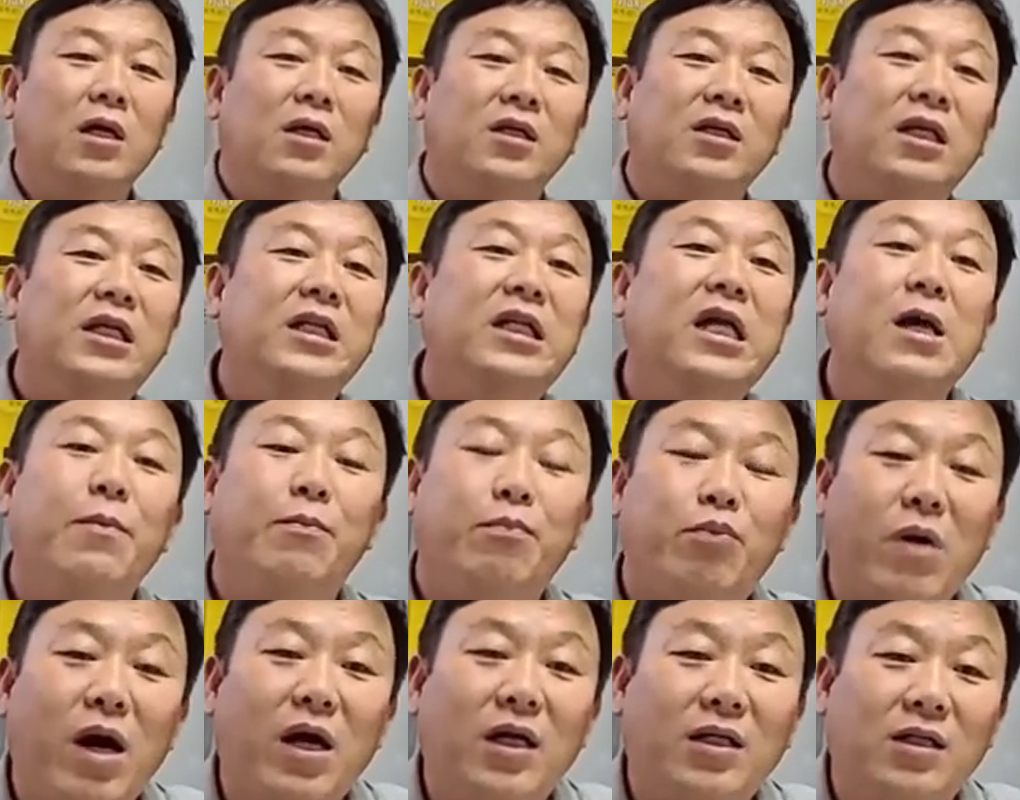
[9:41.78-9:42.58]

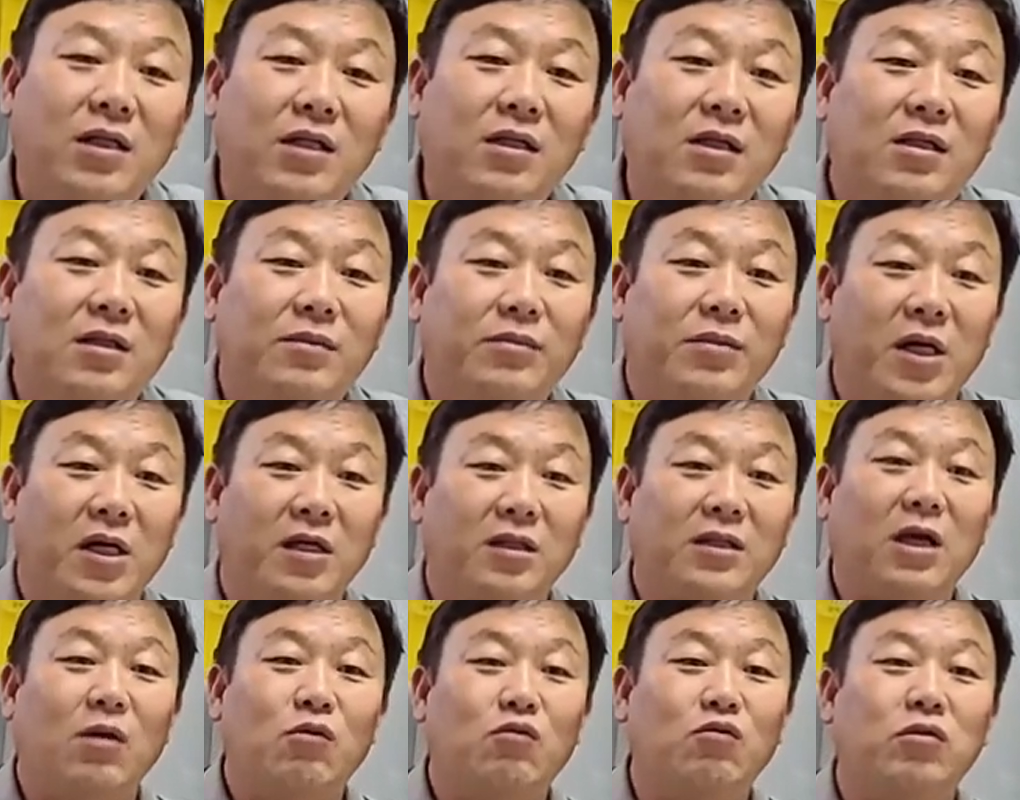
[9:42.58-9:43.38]
희대의 뿌락치를 지금
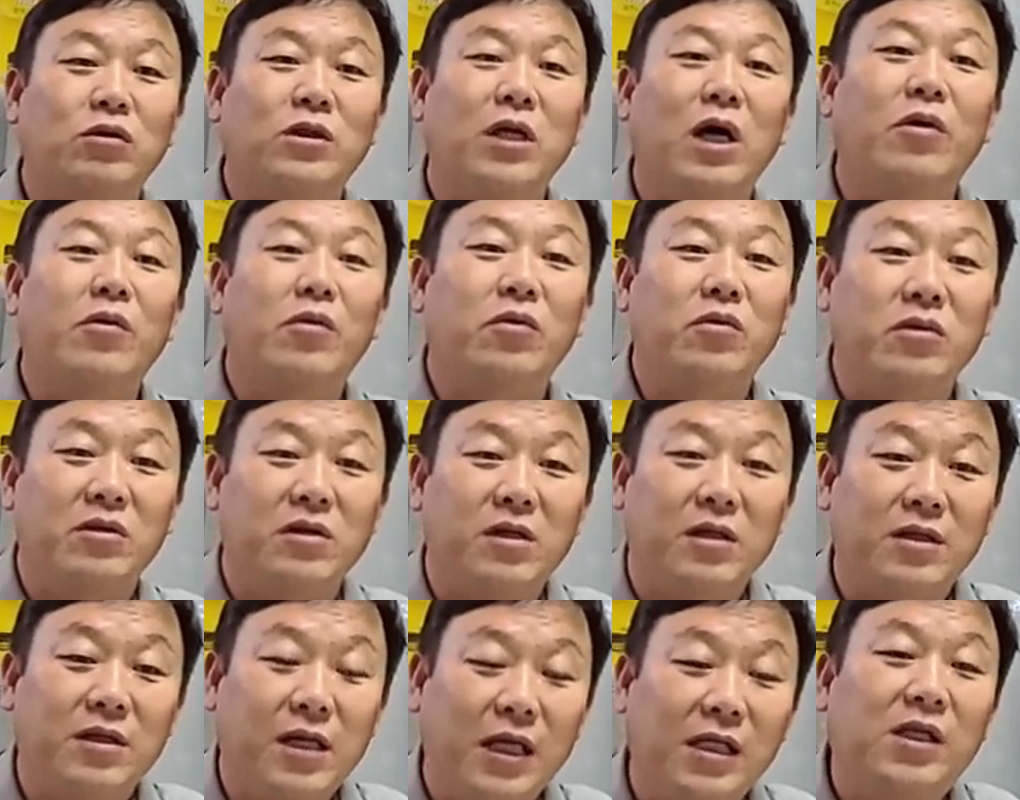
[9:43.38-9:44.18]
경찰 국장으로도
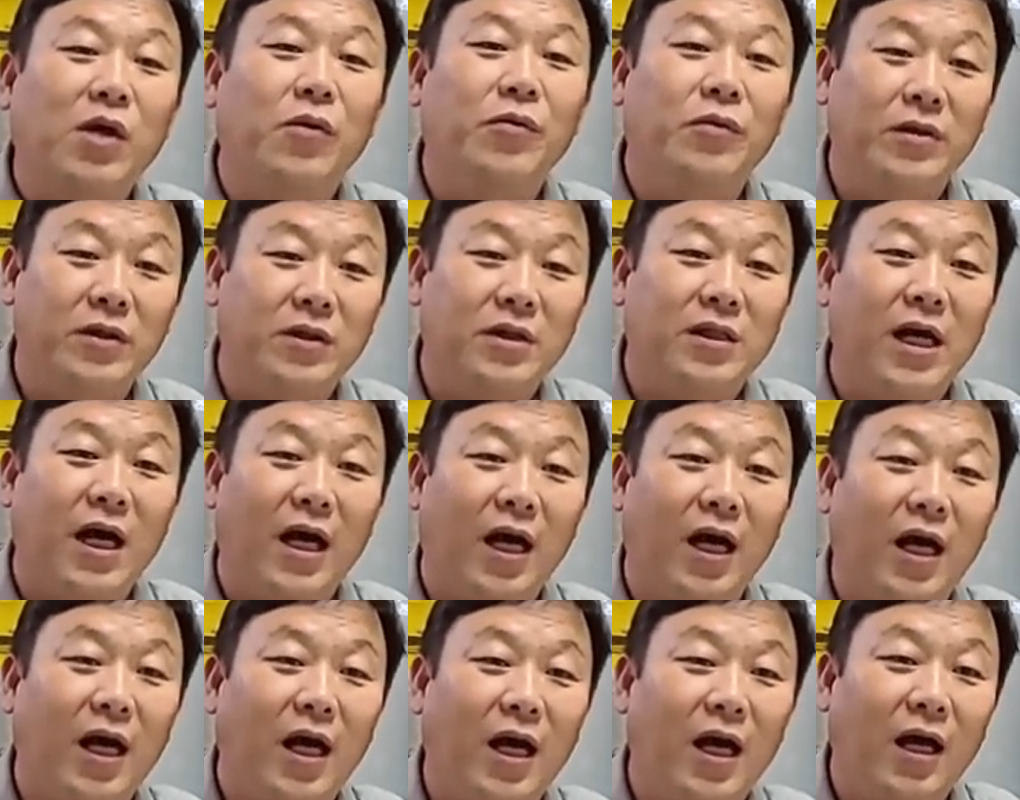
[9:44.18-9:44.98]

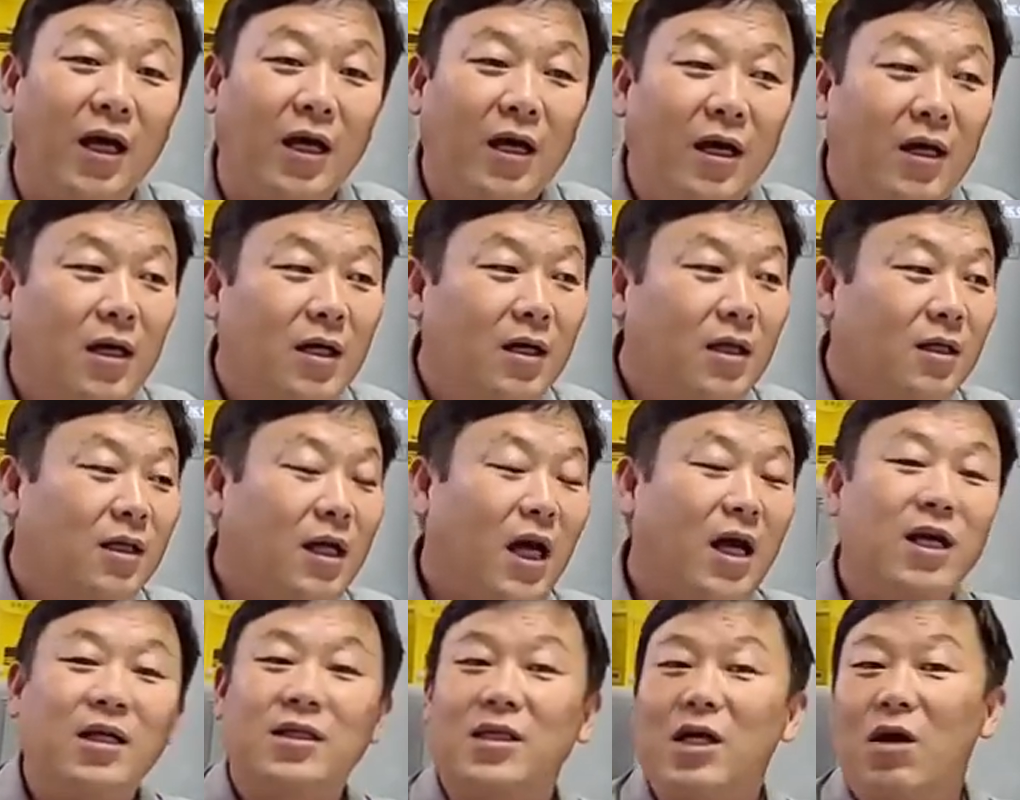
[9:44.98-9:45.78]
내세웠는데
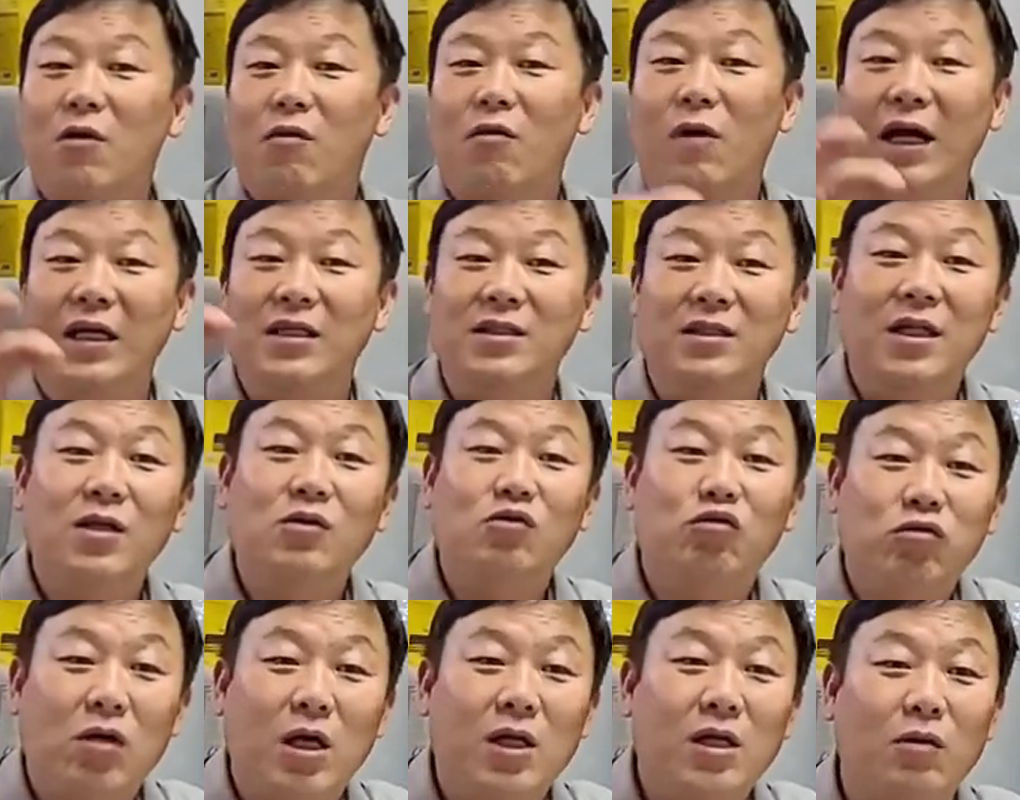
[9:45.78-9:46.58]
탄핵 사유가
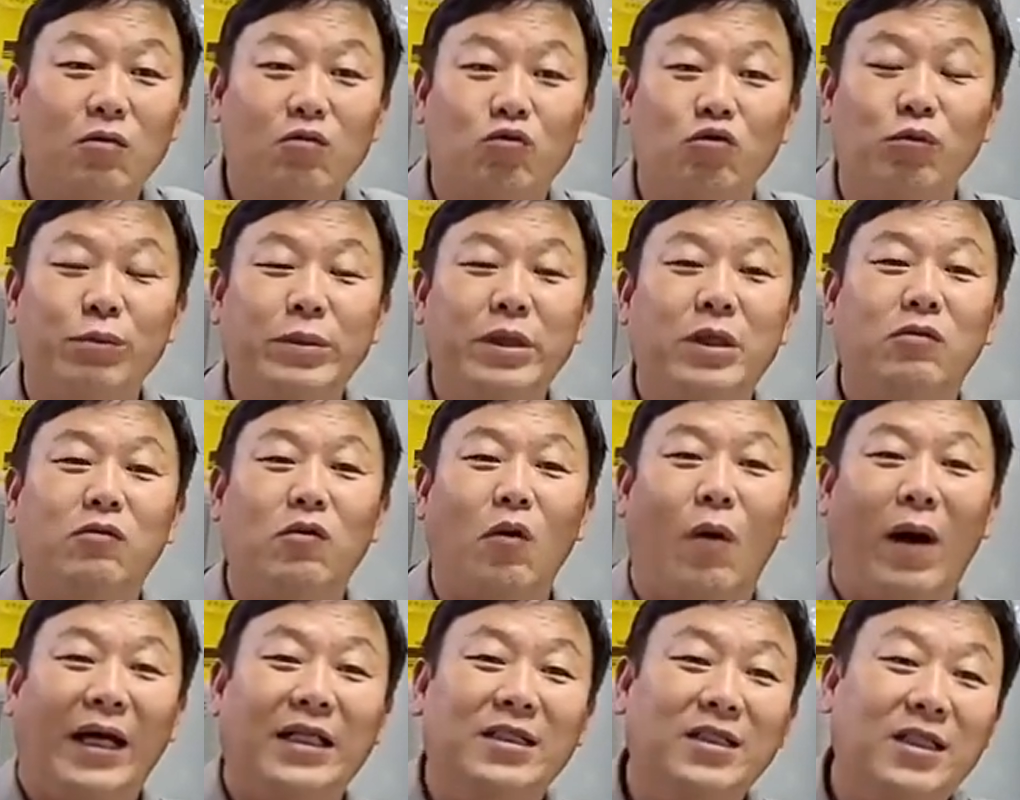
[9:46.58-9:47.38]
완전히 추가되면
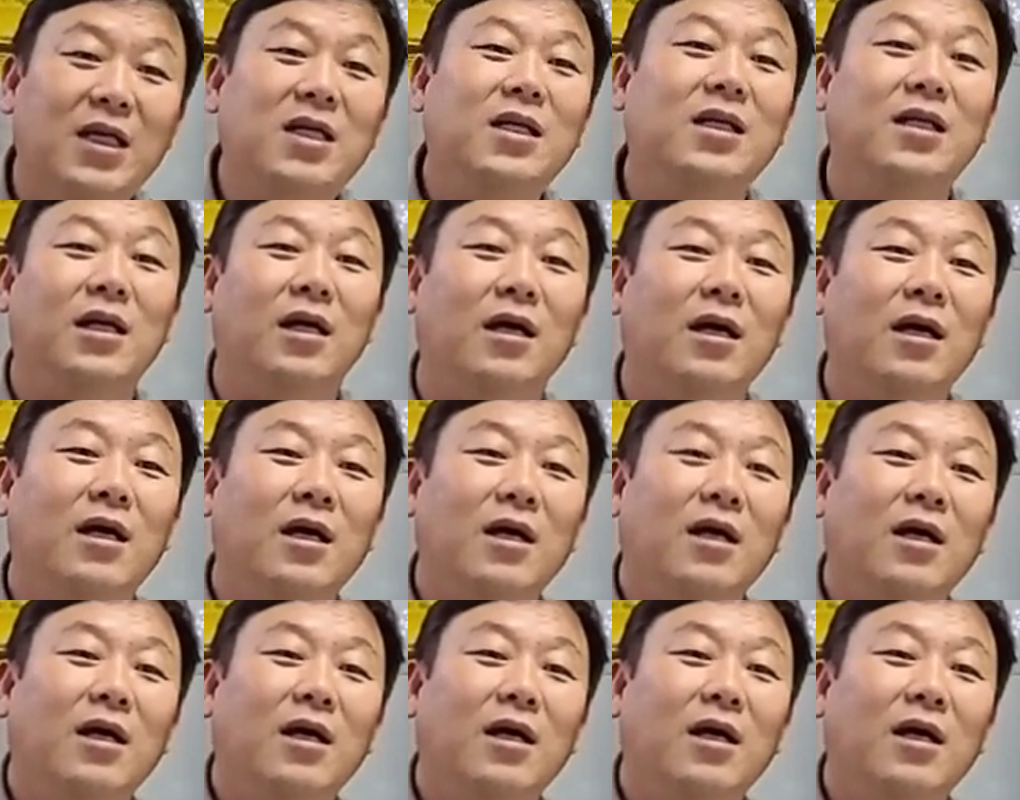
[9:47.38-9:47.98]
국민들도 완전히